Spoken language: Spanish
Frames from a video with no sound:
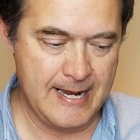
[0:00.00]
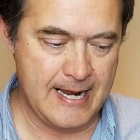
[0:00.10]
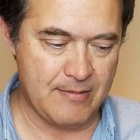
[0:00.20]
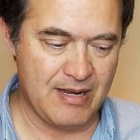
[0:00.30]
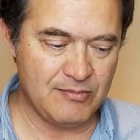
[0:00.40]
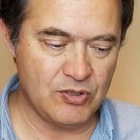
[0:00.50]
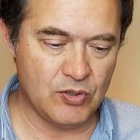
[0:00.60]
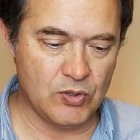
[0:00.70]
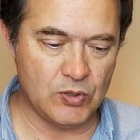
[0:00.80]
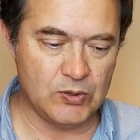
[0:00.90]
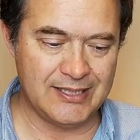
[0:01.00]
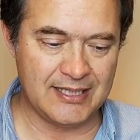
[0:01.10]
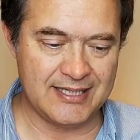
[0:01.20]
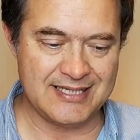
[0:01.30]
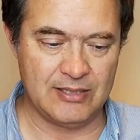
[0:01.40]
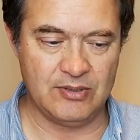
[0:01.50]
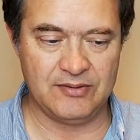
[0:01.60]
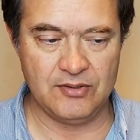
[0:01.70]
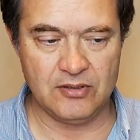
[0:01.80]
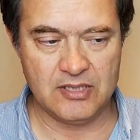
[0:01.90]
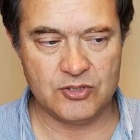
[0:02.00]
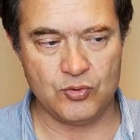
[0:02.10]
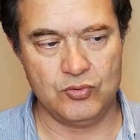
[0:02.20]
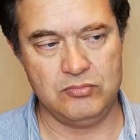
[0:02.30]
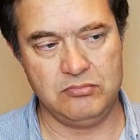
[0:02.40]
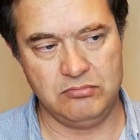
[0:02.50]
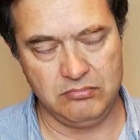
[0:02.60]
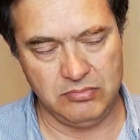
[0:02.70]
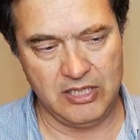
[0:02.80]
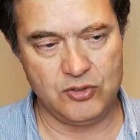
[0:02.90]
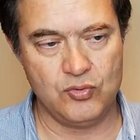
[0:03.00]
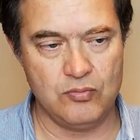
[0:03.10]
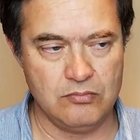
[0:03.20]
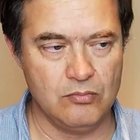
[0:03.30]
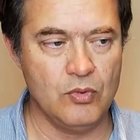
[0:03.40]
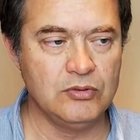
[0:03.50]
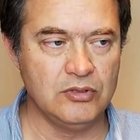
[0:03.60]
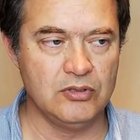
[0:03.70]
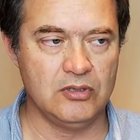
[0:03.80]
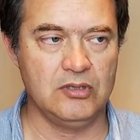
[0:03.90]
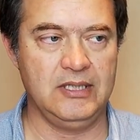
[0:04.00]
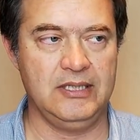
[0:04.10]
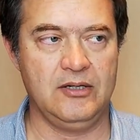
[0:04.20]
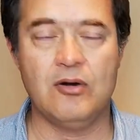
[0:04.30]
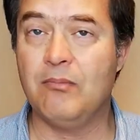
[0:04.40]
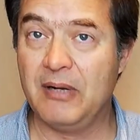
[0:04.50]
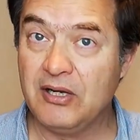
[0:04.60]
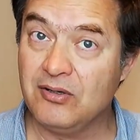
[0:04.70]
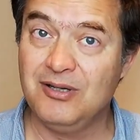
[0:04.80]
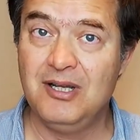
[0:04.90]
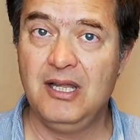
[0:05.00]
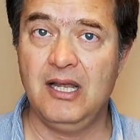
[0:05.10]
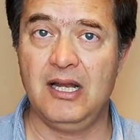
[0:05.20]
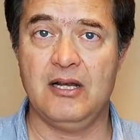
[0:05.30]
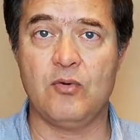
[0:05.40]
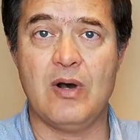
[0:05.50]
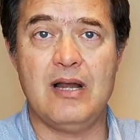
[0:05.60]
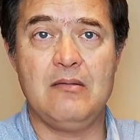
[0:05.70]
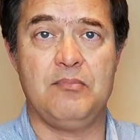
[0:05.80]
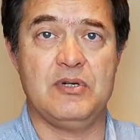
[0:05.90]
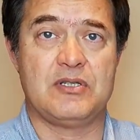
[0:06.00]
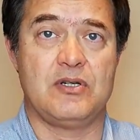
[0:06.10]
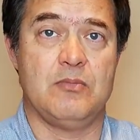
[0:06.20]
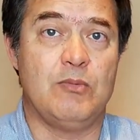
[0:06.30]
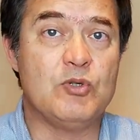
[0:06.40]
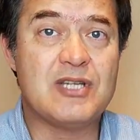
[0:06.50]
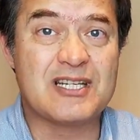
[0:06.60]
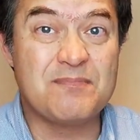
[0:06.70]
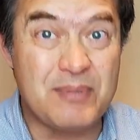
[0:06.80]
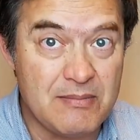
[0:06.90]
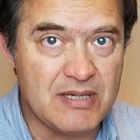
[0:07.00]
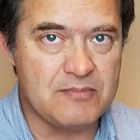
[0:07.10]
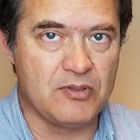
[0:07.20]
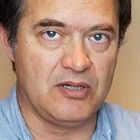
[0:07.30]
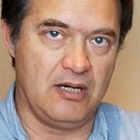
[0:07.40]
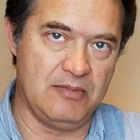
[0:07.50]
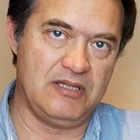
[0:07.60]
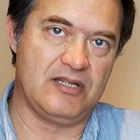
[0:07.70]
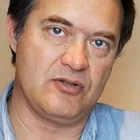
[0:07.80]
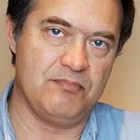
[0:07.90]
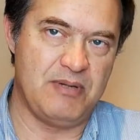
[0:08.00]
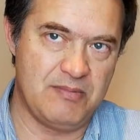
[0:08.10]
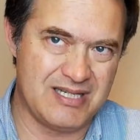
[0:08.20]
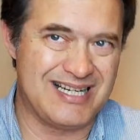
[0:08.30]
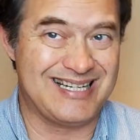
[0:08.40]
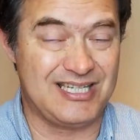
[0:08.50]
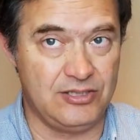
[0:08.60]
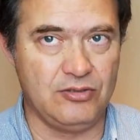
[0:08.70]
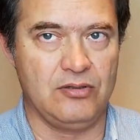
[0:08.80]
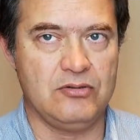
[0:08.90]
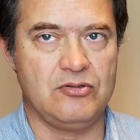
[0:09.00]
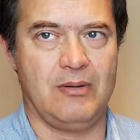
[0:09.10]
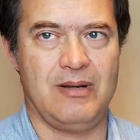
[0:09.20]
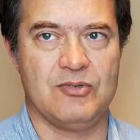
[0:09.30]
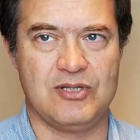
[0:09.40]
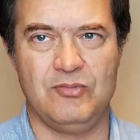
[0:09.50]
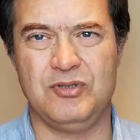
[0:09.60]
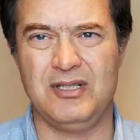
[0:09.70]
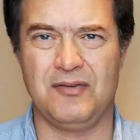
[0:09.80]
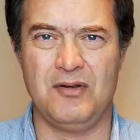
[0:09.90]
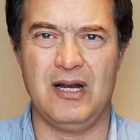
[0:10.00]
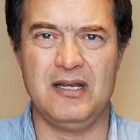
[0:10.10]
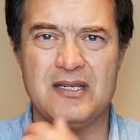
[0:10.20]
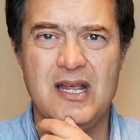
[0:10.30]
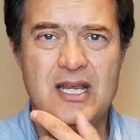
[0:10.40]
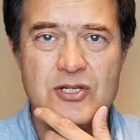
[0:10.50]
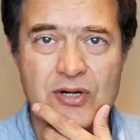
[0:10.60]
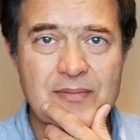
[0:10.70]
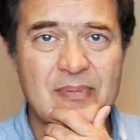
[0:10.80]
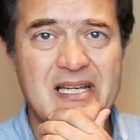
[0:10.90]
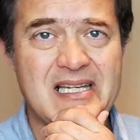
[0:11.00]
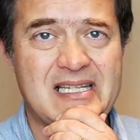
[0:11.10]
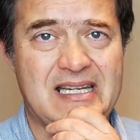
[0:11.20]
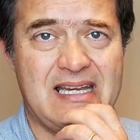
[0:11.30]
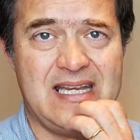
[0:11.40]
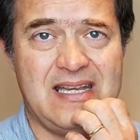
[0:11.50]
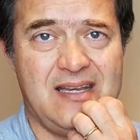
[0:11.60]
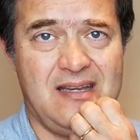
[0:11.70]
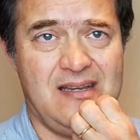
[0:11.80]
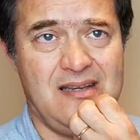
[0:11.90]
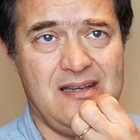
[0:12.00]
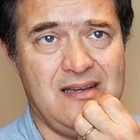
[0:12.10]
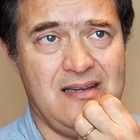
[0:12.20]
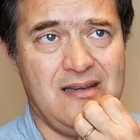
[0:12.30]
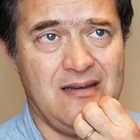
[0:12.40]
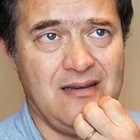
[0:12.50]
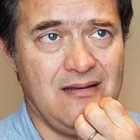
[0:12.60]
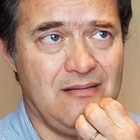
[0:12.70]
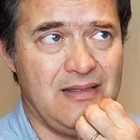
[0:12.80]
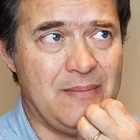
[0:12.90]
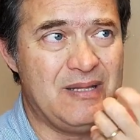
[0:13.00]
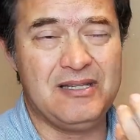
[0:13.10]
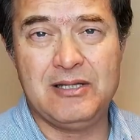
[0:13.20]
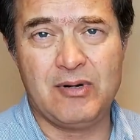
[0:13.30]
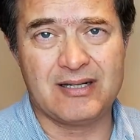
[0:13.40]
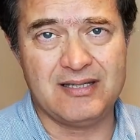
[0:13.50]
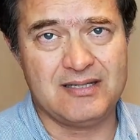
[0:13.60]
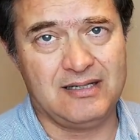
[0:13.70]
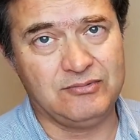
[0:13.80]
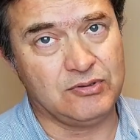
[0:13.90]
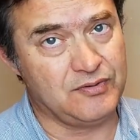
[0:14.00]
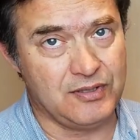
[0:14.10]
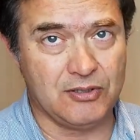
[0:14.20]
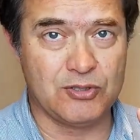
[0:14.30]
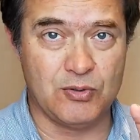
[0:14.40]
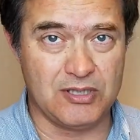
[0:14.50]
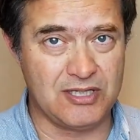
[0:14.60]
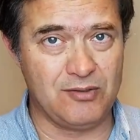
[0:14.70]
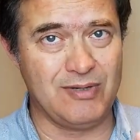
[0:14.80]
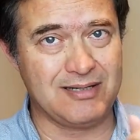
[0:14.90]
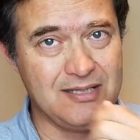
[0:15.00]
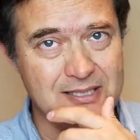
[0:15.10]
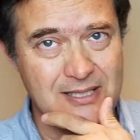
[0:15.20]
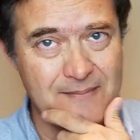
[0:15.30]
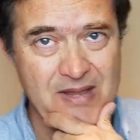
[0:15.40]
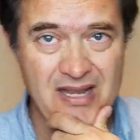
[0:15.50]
Hablando de restauración, es un, es un mundo eh, complejo en el cual, pues como muchas pymes, porque realmente son pymes casi todos, no hablamos de multinacionales, son empresas que eh, dependen de un artista. Un cocinero suele ser un artista.